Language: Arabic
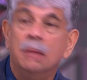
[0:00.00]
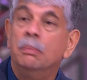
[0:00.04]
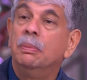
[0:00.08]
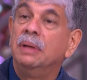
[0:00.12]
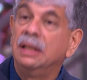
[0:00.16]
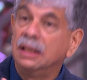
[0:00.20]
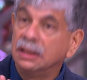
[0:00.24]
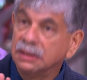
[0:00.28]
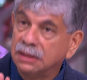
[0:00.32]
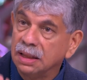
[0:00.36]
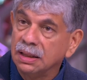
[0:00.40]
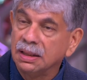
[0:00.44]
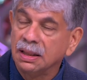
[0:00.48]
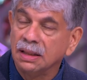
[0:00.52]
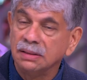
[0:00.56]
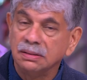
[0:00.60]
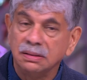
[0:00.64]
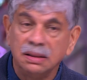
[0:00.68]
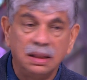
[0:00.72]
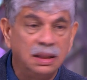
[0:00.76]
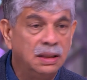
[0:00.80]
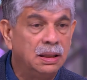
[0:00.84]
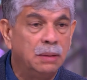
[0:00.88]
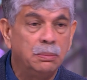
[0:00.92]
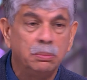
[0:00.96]
من اعتذر
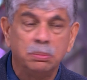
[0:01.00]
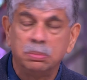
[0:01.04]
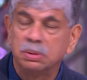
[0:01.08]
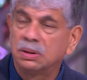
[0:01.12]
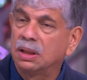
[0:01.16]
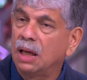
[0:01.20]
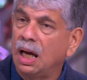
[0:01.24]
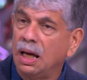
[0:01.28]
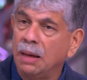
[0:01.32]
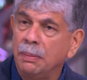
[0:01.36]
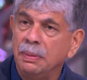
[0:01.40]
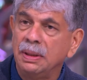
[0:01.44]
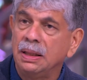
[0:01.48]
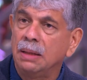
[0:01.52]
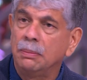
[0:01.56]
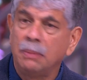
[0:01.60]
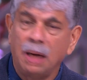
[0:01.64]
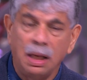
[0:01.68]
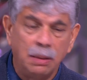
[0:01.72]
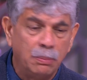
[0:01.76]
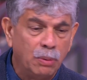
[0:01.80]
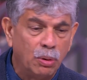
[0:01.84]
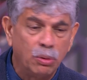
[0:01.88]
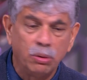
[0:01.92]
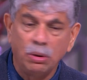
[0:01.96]
احنا تعاملنا
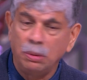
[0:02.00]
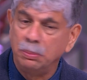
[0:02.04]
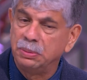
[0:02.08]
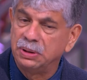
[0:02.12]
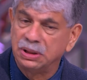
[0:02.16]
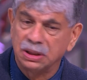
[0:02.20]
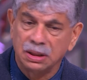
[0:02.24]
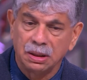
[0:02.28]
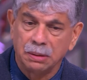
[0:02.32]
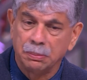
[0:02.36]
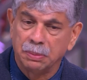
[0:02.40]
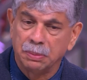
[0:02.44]
مع الموضوع بشكل